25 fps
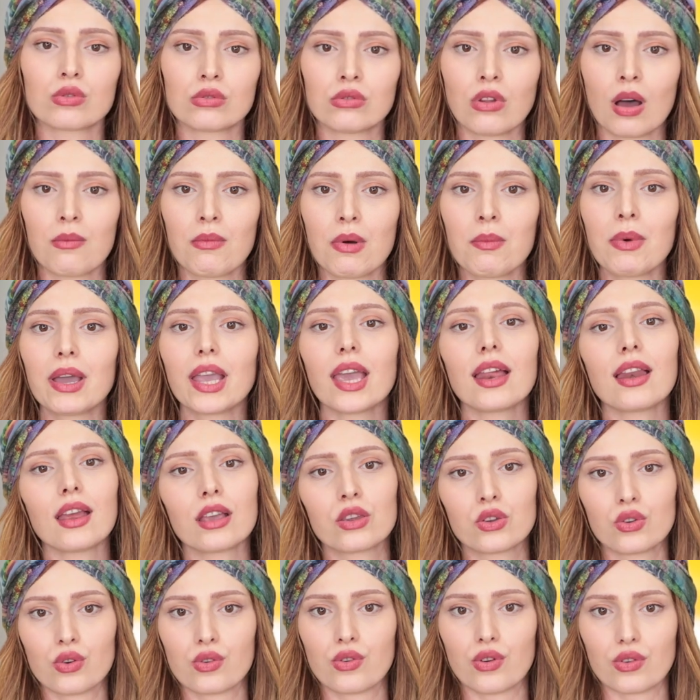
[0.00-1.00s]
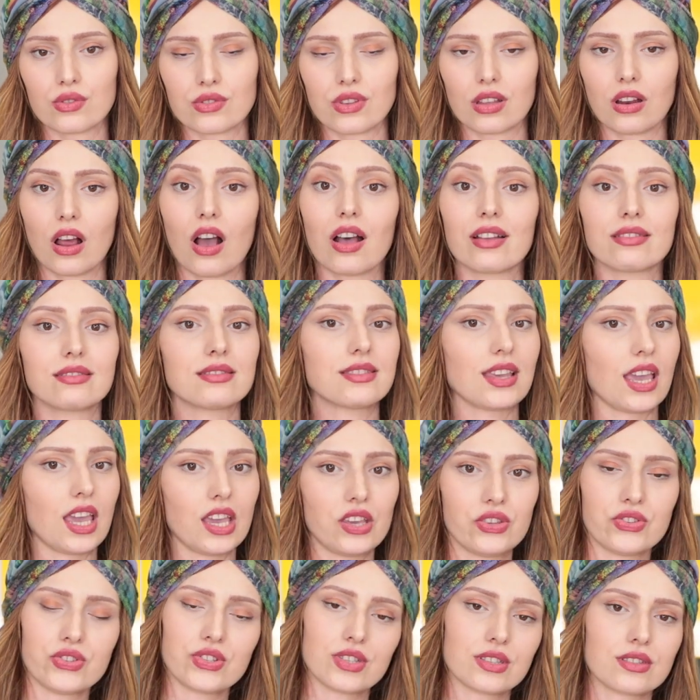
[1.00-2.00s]
kullanmama gerek yok o yüzden
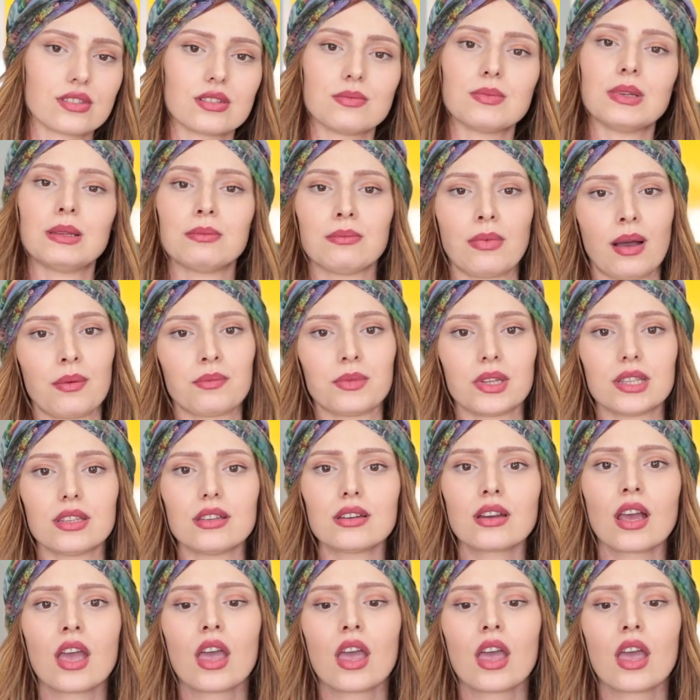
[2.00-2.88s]
anti-aging'tir bilmem ne.